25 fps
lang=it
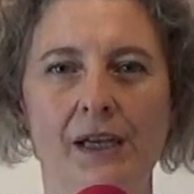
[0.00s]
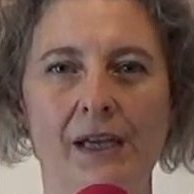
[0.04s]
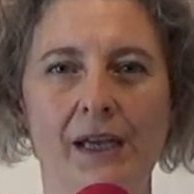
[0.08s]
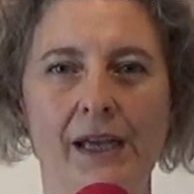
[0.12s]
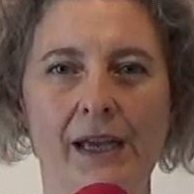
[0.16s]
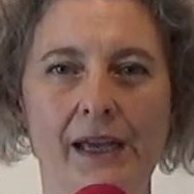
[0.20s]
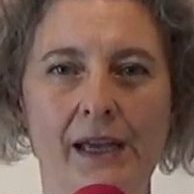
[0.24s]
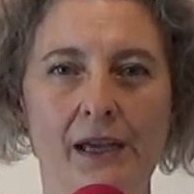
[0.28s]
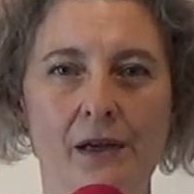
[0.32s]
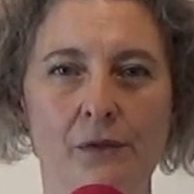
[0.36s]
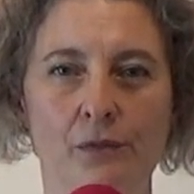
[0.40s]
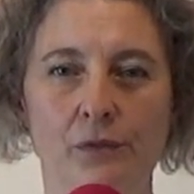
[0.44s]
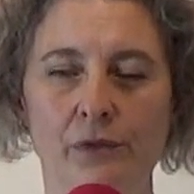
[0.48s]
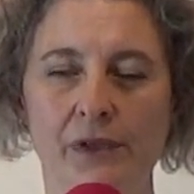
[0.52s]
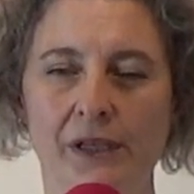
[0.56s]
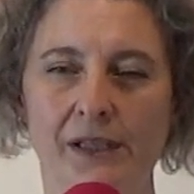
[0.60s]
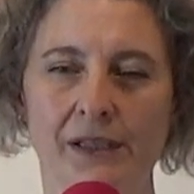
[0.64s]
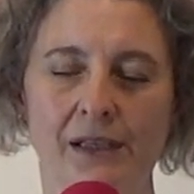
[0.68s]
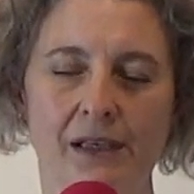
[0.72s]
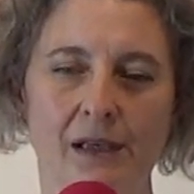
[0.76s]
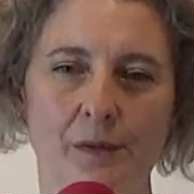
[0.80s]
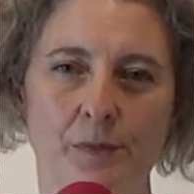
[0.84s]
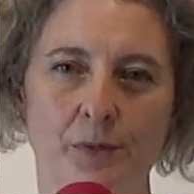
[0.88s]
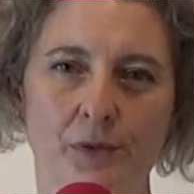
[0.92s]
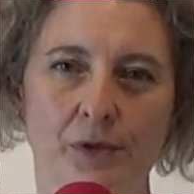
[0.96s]
è una
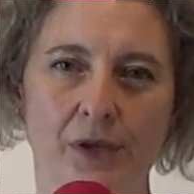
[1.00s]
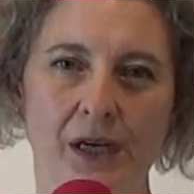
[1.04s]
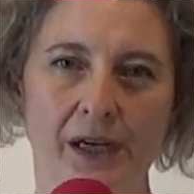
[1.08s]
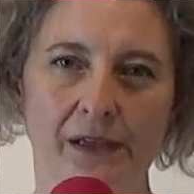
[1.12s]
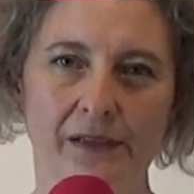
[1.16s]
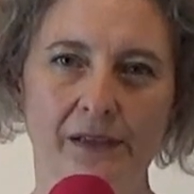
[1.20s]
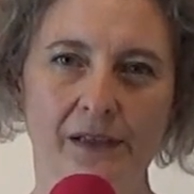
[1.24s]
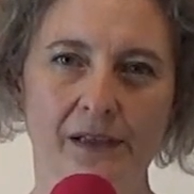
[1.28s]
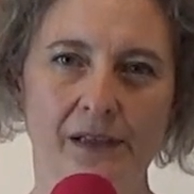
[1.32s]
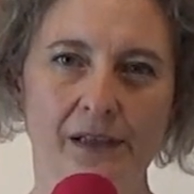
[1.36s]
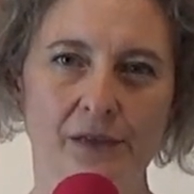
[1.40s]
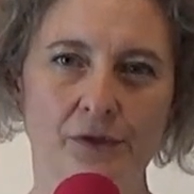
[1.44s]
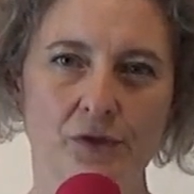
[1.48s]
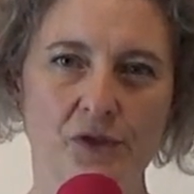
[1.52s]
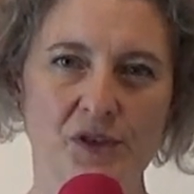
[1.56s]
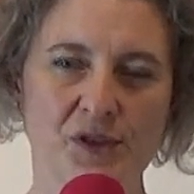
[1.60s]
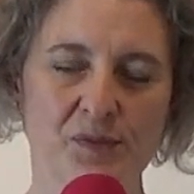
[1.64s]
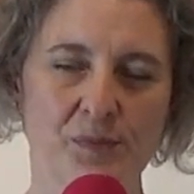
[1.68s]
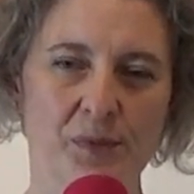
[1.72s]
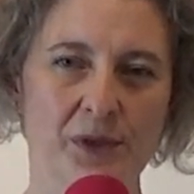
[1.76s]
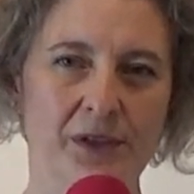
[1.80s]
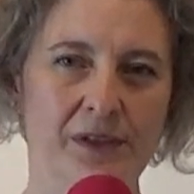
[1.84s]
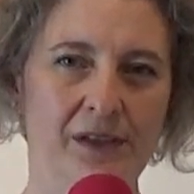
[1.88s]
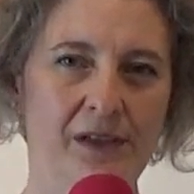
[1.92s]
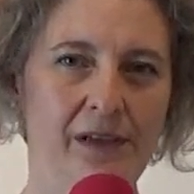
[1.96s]
delle più grandi
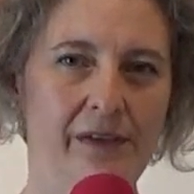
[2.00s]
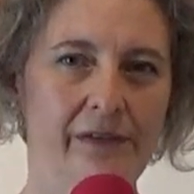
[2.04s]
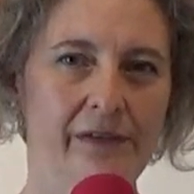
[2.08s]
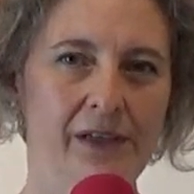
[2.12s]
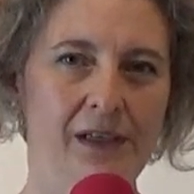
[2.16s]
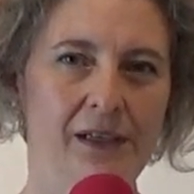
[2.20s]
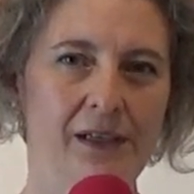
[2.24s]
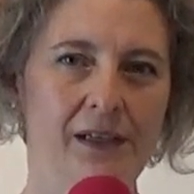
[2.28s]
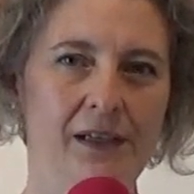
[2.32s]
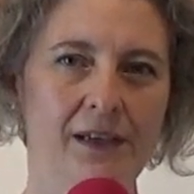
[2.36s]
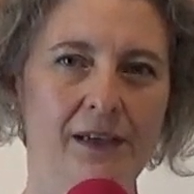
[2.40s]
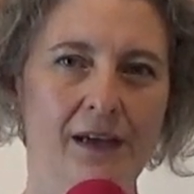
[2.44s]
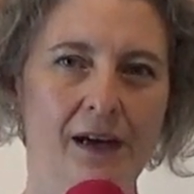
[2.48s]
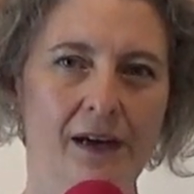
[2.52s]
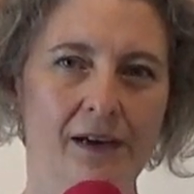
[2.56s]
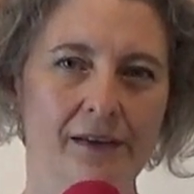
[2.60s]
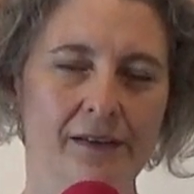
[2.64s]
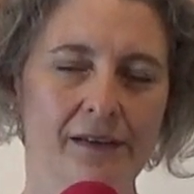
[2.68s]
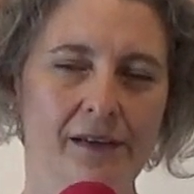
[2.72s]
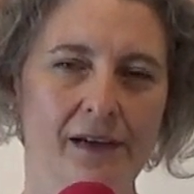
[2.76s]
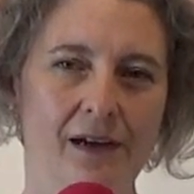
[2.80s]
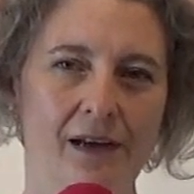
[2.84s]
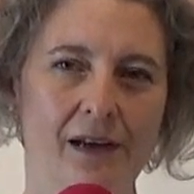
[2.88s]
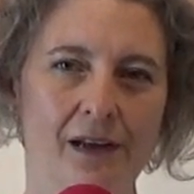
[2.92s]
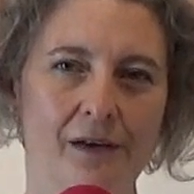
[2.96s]
retrospettive
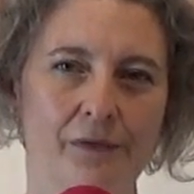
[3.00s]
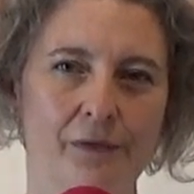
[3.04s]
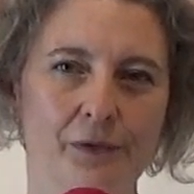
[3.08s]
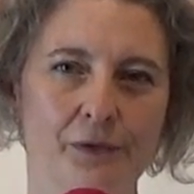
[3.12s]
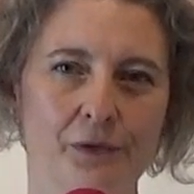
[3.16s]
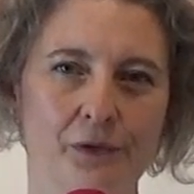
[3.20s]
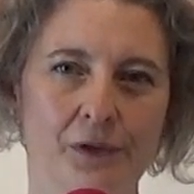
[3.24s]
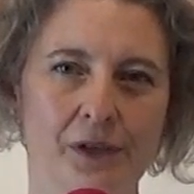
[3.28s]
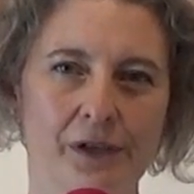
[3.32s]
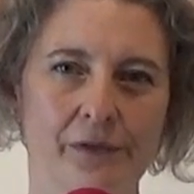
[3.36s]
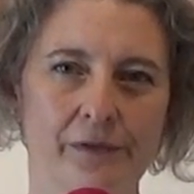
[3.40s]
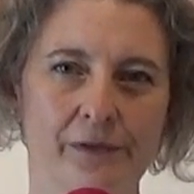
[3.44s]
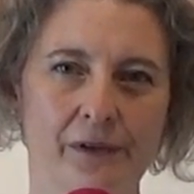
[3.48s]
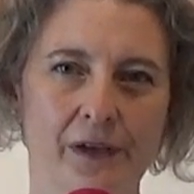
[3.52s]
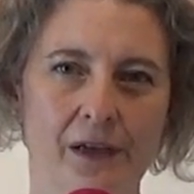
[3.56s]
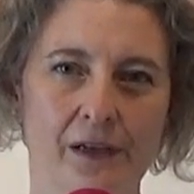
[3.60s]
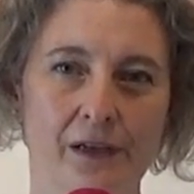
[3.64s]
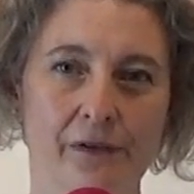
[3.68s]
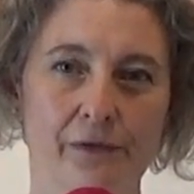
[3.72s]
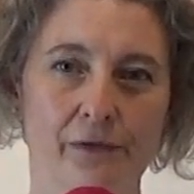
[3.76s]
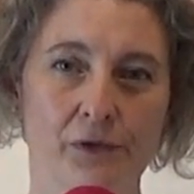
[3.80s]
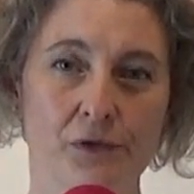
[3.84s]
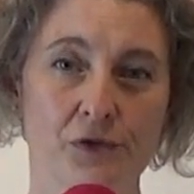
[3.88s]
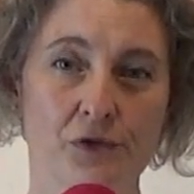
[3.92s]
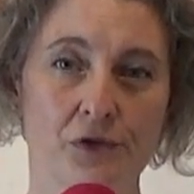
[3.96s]
dedicate alla fotografia
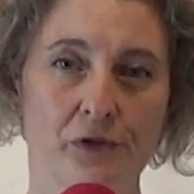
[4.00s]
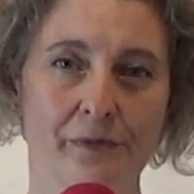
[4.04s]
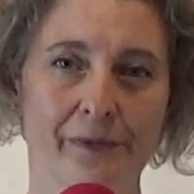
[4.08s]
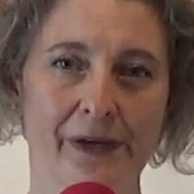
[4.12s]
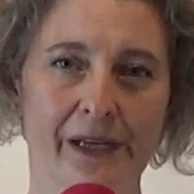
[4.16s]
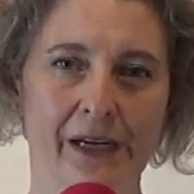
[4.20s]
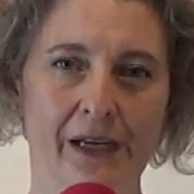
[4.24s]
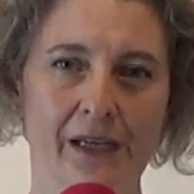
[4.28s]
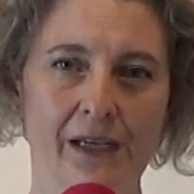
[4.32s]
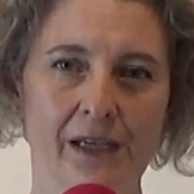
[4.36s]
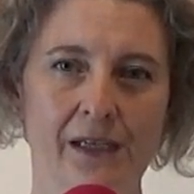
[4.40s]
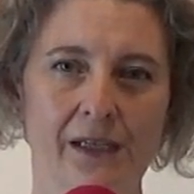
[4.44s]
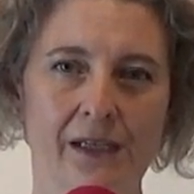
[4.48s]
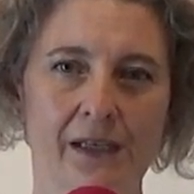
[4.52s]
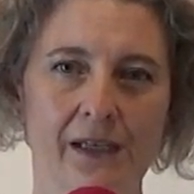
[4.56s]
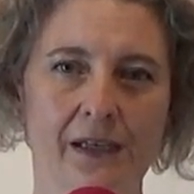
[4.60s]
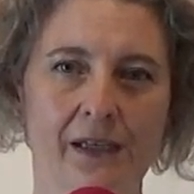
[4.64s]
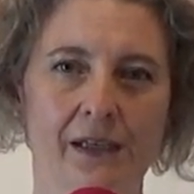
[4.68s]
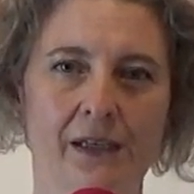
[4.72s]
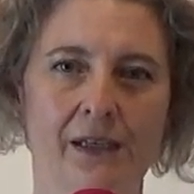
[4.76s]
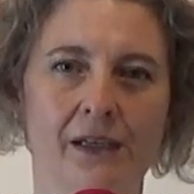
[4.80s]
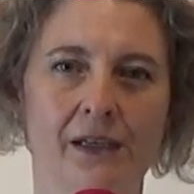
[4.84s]
di Fosco Maraini.